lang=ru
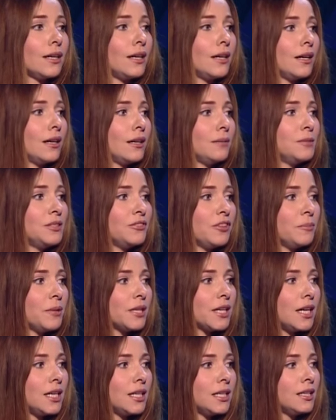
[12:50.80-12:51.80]
а, мы
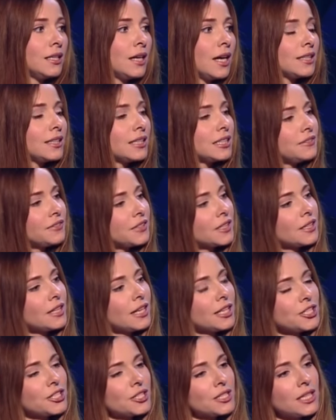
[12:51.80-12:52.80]
выбирали отрывки
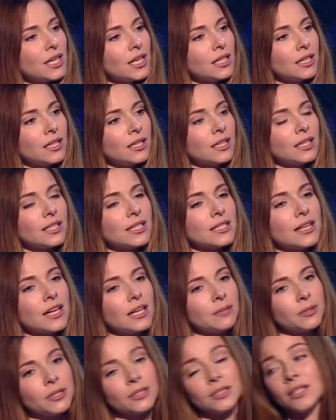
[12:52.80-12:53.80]
для чтения на
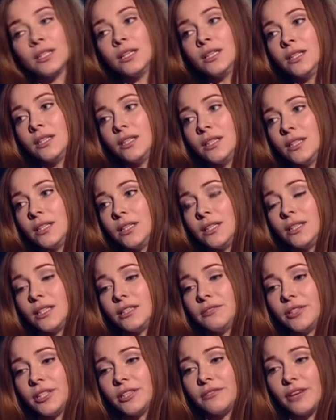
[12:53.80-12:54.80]
экзамен,
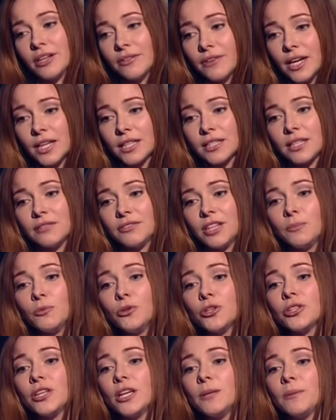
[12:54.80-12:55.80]
я говорила, Варвара Алексеевна, а
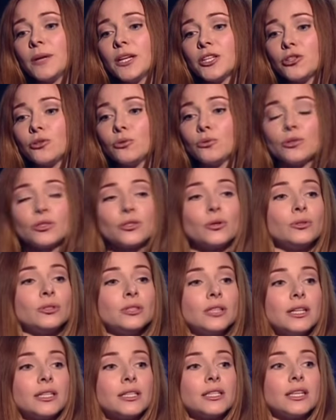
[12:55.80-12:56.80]
можно я прочту
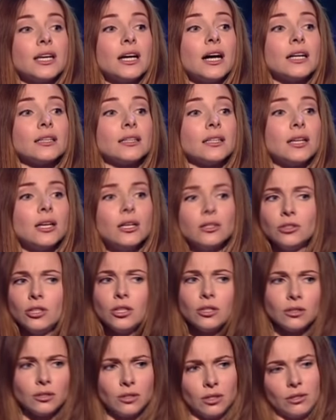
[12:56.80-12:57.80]
сон Татьяны?
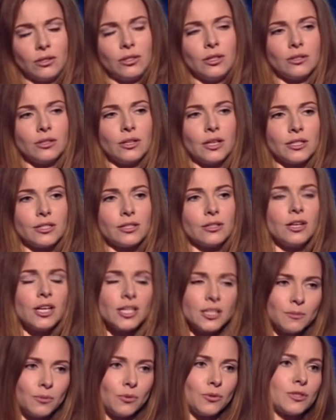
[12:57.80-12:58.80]
Нет, нет, нет, Катя,
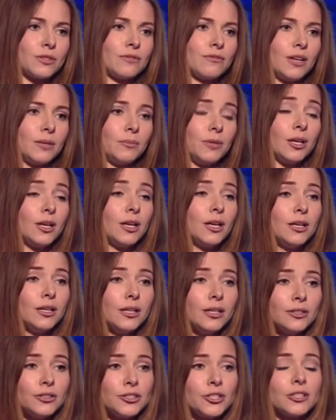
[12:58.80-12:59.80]
Господь с вами.
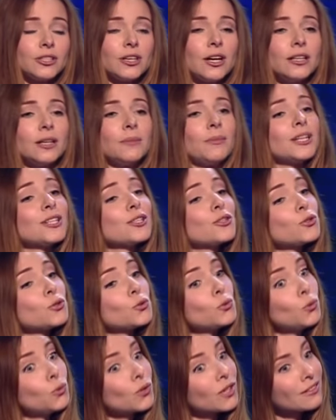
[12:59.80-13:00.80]
Это читала
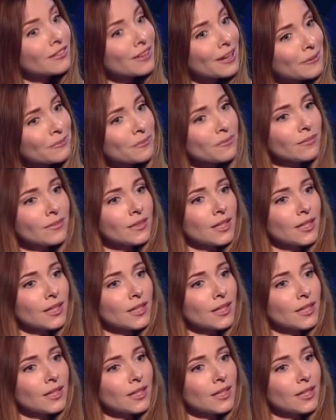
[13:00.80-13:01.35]
Мансурова.